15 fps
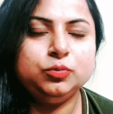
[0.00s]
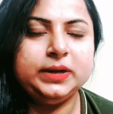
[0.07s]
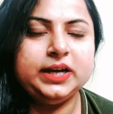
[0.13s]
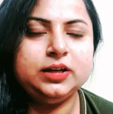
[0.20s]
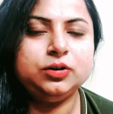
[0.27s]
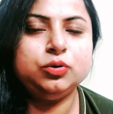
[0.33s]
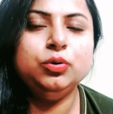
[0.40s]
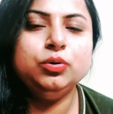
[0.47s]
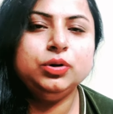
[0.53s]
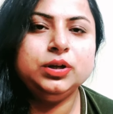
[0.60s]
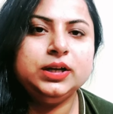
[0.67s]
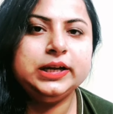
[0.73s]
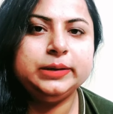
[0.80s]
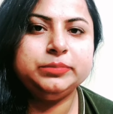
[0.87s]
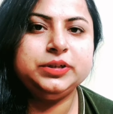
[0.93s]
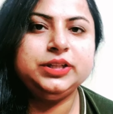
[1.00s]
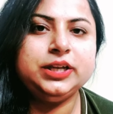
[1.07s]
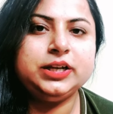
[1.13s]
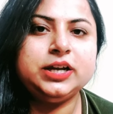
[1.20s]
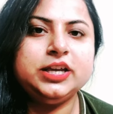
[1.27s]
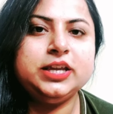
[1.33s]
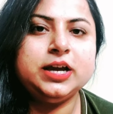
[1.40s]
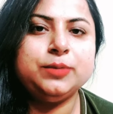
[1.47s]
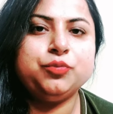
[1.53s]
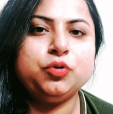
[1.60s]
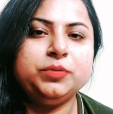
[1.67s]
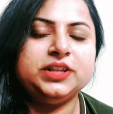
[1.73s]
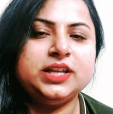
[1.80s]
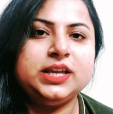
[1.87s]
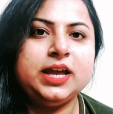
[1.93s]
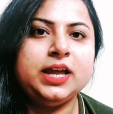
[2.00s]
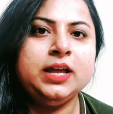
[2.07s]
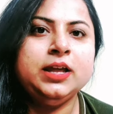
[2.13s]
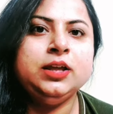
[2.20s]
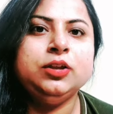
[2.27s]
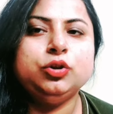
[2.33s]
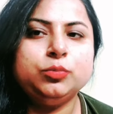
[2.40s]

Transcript: दोपहर को आपने देखा ही है आपको पता ही है